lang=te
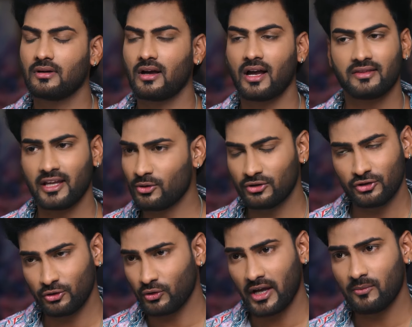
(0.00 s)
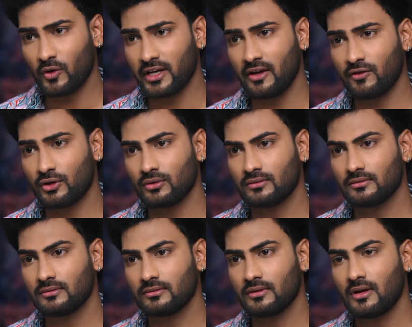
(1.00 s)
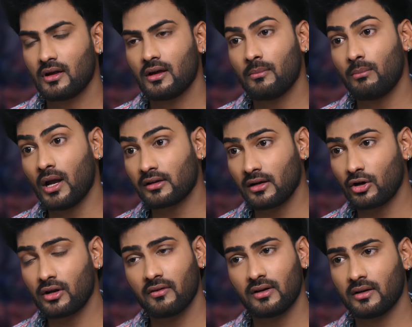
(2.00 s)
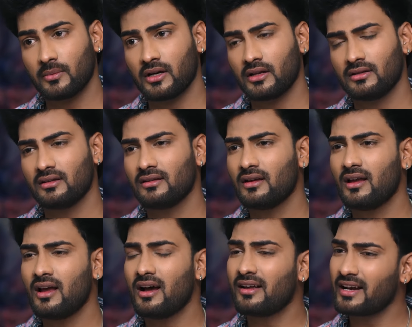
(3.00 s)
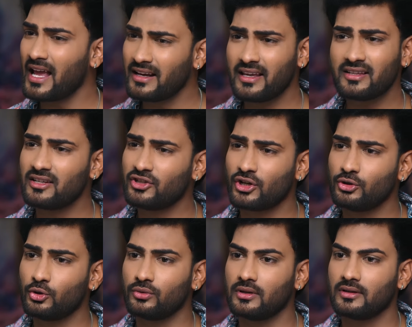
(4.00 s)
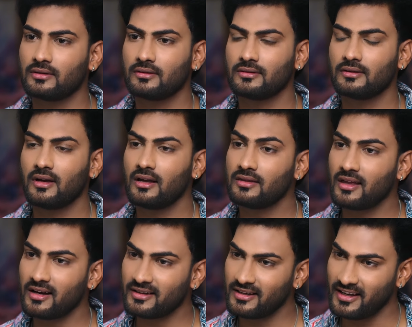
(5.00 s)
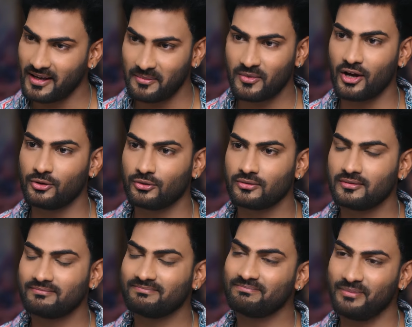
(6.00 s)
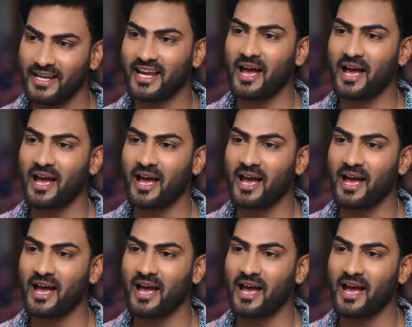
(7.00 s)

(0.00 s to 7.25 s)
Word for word: అత్తయ్య గురించి నువ్వేం వర్రీ అవ్వకు బ్లడ్ క్లాట్ అవ్వడం లాంటివి రేర్ కేసులో జరుగుతాయి తనకేం కాదు బీ